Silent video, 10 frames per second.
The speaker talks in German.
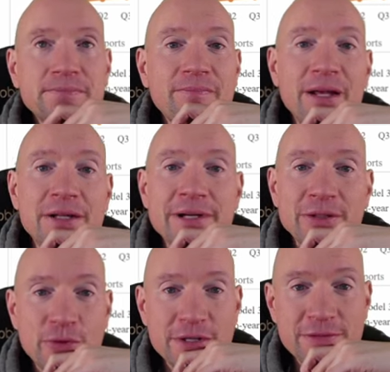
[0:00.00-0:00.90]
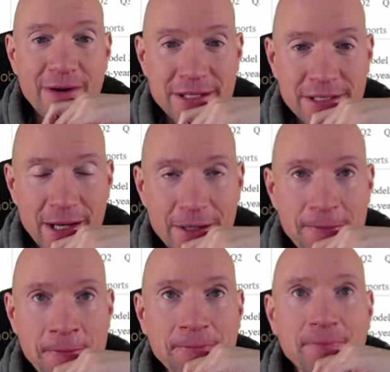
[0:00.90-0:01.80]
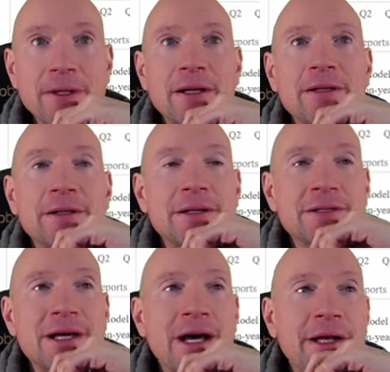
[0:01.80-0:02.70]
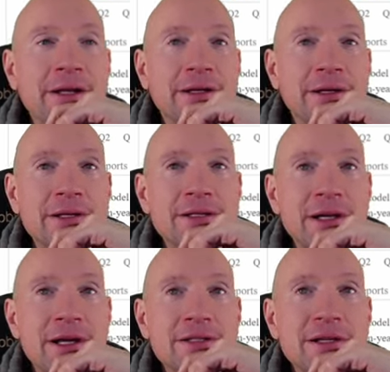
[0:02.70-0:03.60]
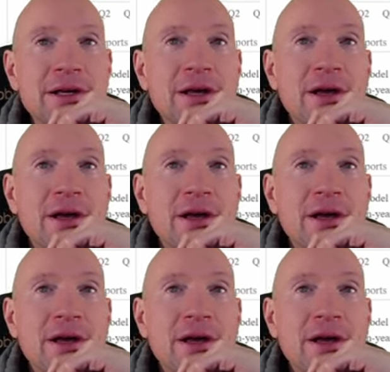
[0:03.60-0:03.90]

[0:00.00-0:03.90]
Das zeigt uns zwei Sachen. Das eine ist, dass